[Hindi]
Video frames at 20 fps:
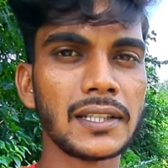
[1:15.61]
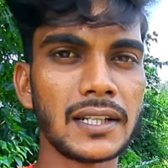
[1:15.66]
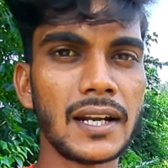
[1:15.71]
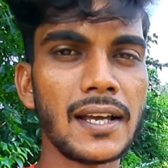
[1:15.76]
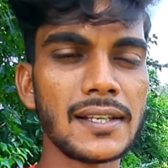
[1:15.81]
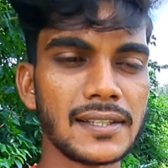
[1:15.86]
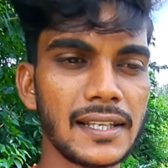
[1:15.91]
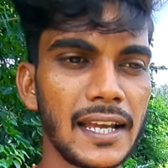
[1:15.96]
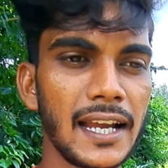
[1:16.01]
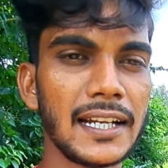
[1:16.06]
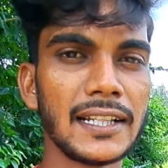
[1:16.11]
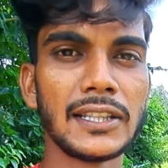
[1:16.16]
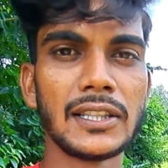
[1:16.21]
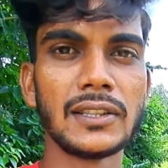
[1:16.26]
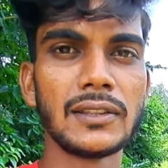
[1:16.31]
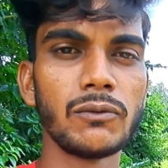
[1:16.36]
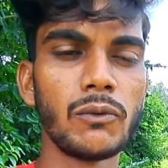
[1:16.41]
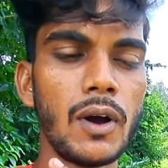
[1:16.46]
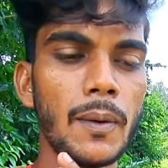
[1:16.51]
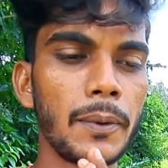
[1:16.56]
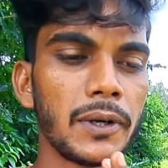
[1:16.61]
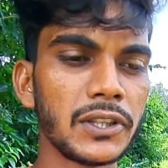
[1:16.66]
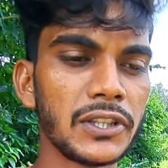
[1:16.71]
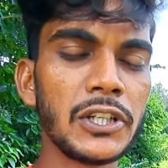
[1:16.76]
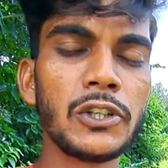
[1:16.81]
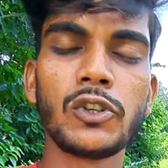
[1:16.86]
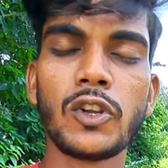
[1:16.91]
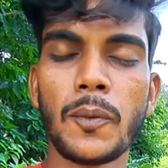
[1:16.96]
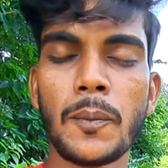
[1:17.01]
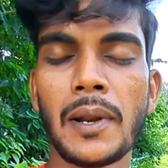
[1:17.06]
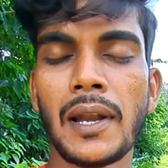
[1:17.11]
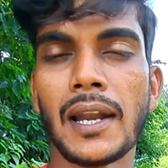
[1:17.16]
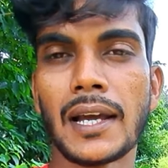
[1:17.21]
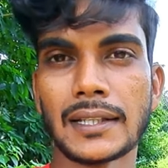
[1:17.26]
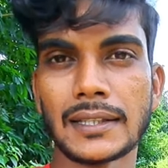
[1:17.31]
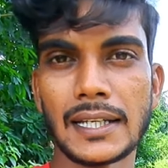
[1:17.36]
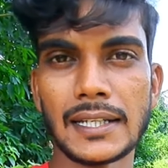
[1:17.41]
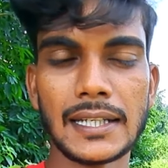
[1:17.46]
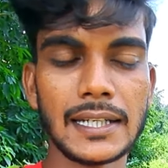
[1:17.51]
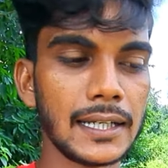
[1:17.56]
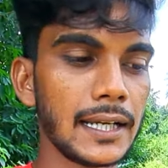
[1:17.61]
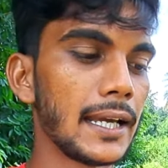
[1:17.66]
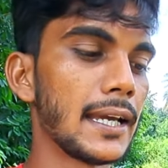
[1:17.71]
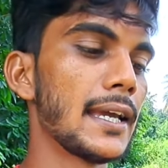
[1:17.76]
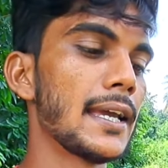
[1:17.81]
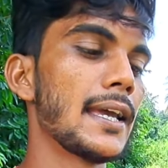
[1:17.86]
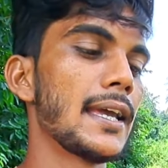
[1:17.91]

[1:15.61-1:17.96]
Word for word: कतरास एंड वहाँ पर तीन ठो मेला लगता है ठीक है